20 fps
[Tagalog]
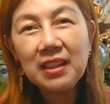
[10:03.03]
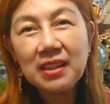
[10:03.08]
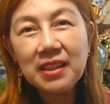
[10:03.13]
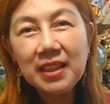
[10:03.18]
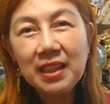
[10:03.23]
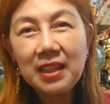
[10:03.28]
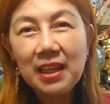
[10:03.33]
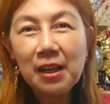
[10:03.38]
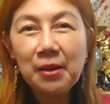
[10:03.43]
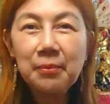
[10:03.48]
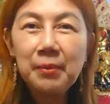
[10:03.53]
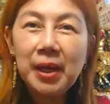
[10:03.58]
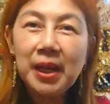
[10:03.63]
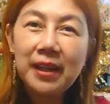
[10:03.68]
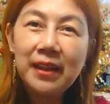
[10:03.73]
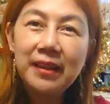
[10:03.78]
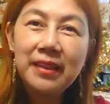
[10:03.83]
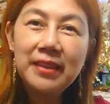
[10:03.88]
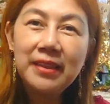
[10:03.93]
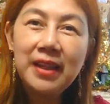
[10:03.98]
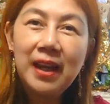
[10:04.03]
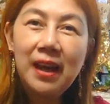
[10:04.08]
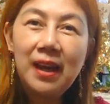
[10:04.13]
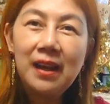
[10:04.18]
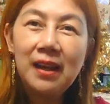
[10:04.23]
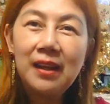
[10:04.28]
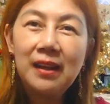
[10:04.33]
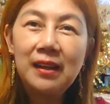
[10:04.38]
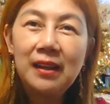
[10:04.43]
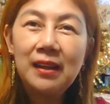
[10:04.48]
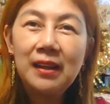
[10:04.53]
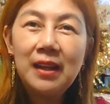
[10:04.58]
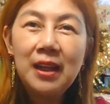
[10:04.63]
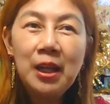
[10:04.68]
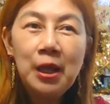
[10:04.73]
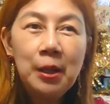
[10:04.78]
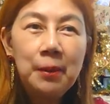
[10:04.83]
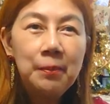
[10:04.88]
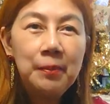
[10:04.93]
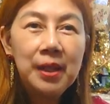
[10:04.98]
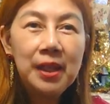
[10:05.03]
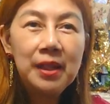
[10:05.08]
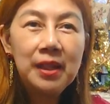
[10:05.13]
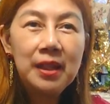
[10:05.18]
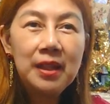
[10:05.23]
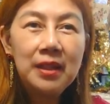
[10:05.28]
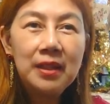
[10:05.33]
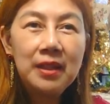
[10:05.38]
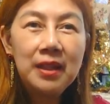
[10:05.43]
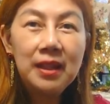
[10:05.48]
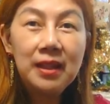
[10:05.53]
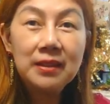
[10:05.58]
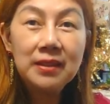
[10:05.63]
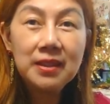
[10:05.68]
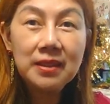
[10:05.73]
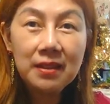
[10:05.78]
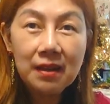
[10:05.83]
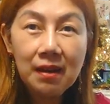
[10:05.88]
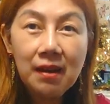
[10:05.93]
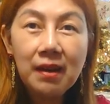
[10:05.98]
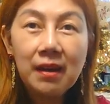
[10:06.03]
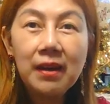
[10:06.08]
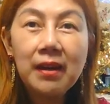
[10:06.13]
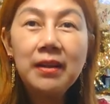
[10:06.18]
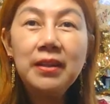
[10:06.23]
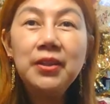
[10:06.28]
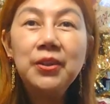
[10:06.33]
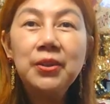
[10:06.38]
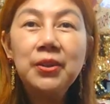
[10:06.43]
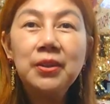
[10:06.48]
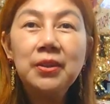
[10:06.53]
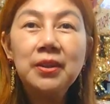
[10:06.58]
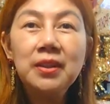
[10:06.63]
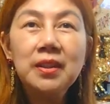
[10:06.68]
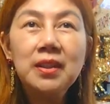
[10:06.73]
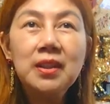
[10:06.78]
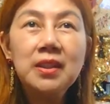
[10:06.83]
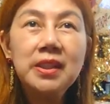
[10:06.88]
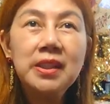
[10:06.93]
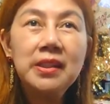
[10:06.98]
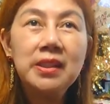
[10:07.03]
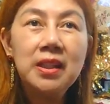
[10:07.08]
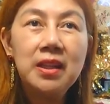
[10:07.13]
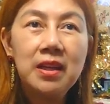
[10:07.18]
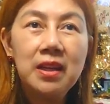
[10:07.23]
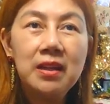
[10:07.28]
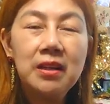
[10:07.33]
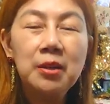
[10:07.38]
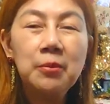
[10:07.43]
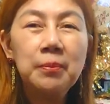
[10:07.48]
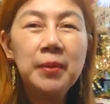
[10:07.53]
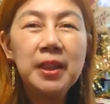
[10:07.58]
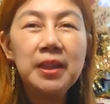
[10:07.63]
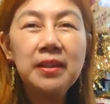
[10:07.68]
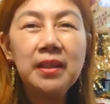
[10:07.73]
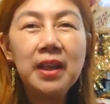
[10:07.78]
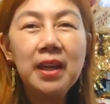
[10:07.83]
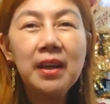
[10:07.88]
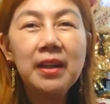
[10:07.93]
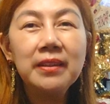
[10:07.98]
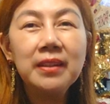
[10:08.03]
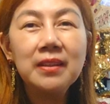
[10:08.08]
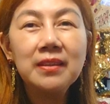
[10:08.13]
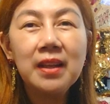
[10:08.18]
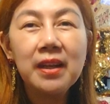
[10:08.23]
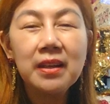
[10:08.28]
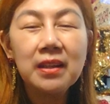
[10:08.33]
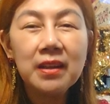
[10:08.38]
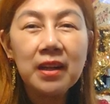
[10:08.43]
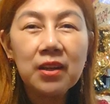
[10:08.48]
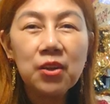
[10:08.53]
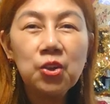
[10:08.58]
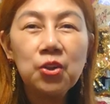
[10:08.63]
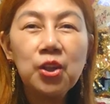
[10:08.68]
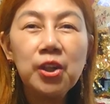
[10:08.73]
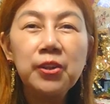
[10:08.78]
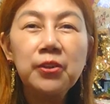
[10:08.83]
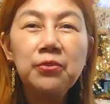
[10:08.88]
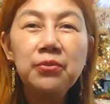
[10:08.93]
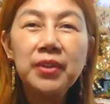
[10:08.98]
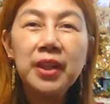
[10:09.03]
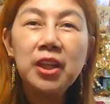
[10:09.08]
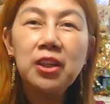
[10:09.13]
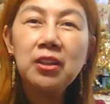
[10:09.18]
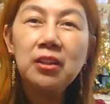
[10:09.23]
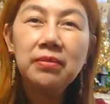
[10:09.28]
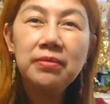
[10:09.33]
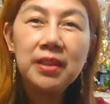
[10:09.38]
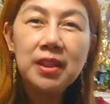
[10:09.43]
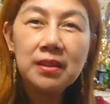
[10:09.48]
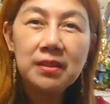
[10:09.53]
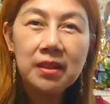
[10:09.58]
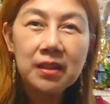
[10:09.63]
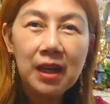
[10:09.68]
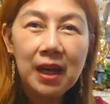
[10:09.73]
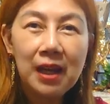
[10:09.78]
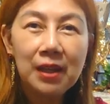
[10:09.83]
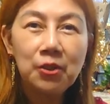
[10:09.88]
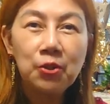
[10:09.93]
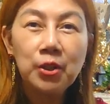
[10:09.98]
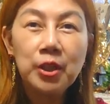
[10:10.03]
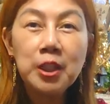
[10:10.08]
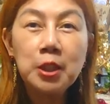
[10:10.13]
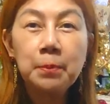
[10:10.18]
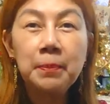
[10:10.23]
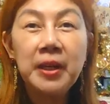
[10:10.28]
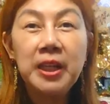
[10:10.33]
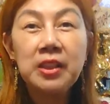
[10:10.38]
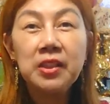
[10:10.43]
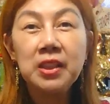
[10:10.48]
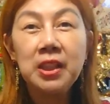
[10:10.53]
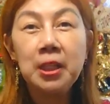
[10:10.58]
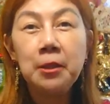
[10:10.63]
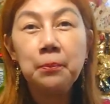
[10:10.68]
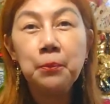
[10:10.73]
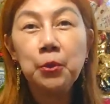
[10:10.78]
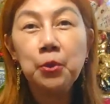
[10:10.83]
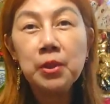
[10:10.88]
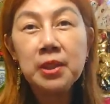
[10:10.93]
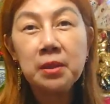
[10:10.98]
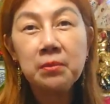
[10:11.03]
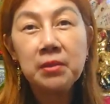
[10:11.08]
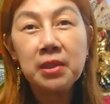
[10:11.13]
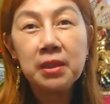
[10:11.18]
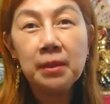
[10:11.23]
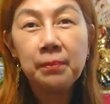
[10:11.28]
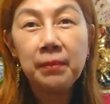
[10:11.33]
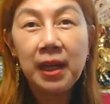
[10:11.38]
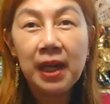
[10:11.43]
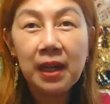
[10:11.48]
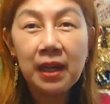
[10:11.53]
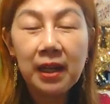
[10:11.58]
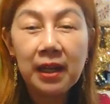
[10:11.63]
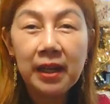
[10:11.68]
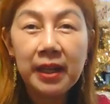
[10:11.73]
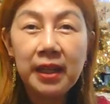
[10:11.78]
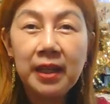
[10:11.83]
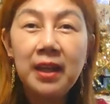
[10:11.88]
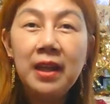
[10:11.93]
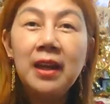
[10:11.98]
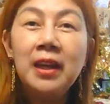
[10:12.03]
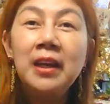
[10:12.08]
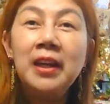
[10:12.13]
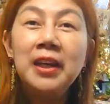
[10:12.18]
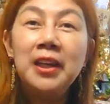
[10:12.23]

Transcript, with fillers: sana silang magandang magandang star no this year but they are the direct conflict of the dragon especially po sa mga bahay